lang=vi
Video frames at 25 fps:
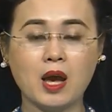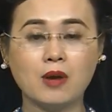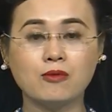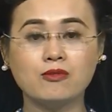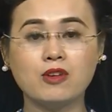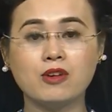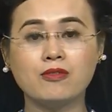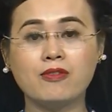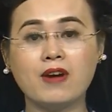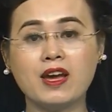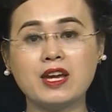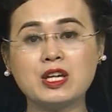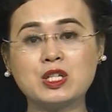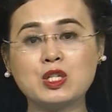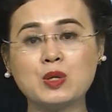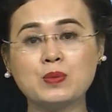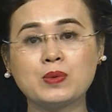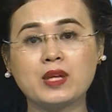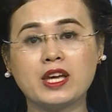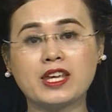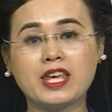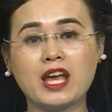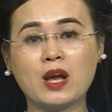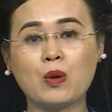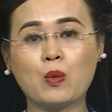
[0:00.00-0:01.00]
Vì vậy, trong
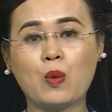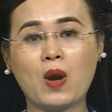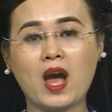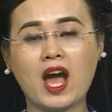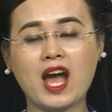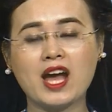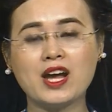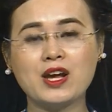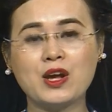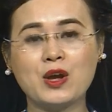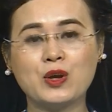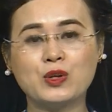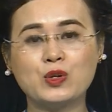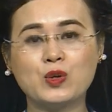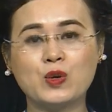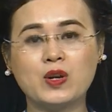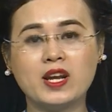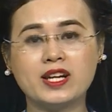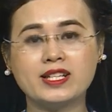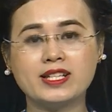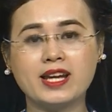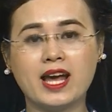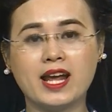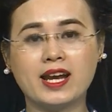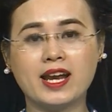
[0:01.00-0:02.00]
thời gian qua, du
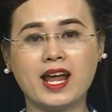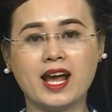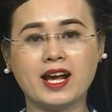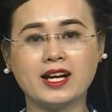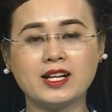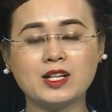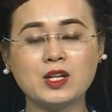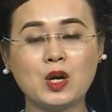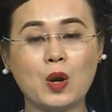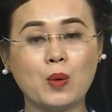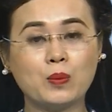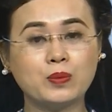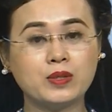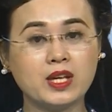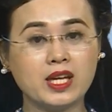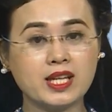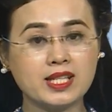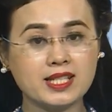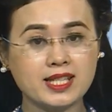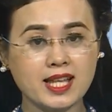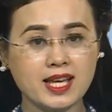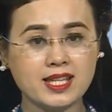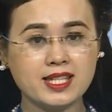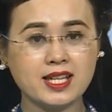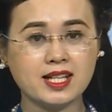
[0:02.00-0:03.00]
lịch Đà Nẵng không chỉ
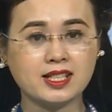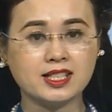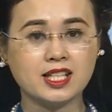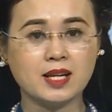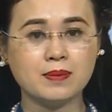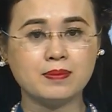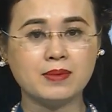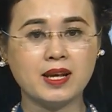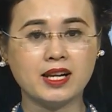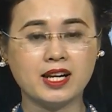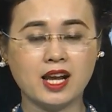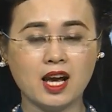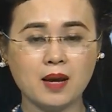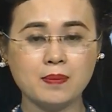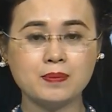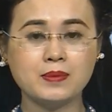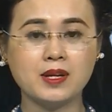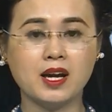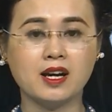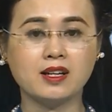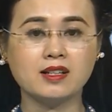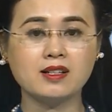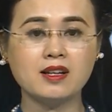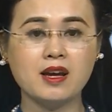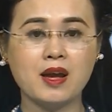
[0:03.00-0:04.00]
xây dựng điểm đến hấp
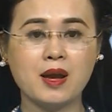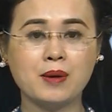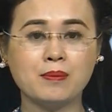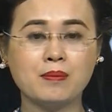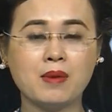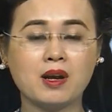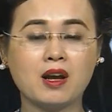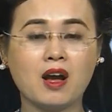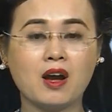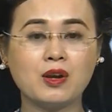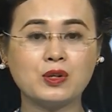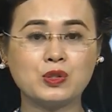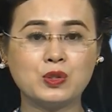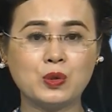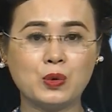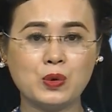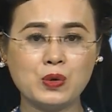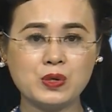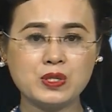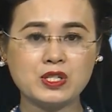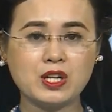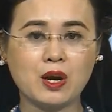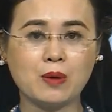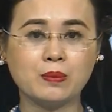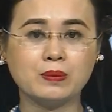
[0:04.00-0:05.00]
dẫn mà còn chú
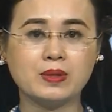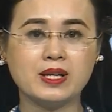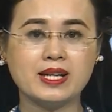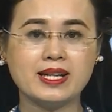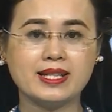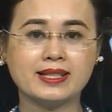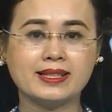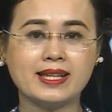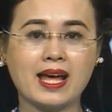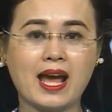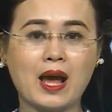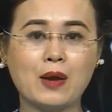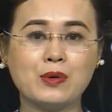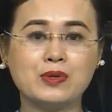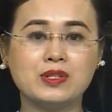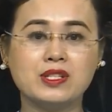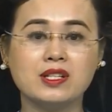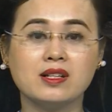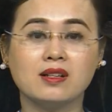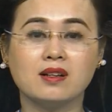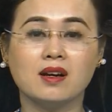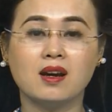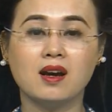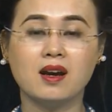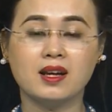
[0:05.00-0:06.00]
trọng tạo
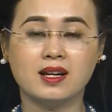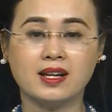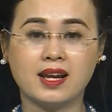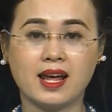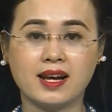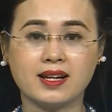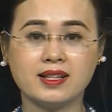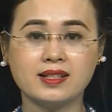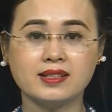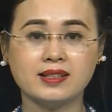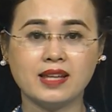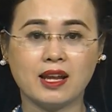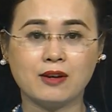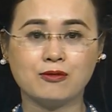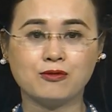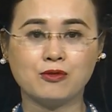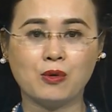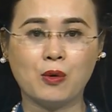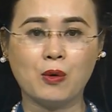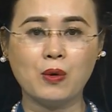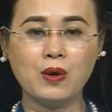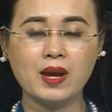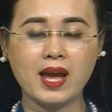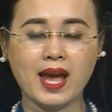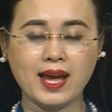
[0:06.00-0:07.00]
dựng hình ảnh thành
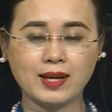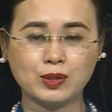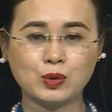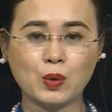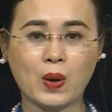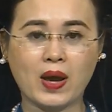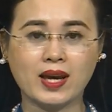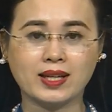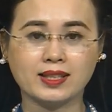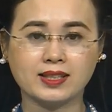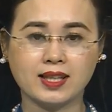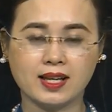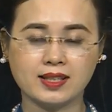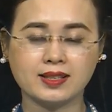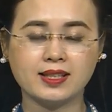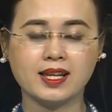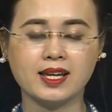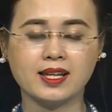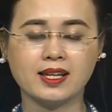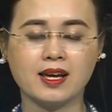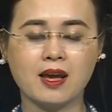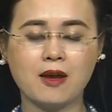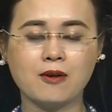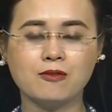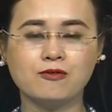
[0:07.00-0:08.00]
phố an toàn, thân
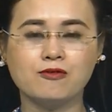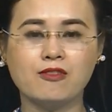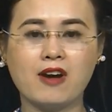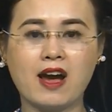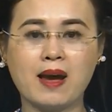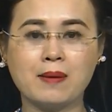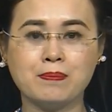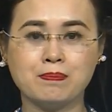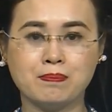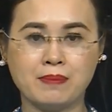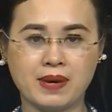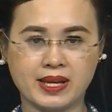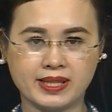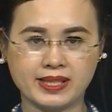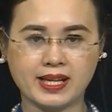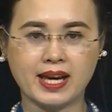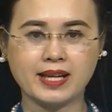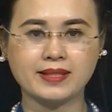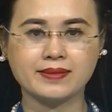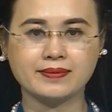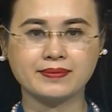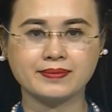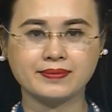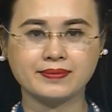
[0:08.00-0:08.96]
thiện và mến khách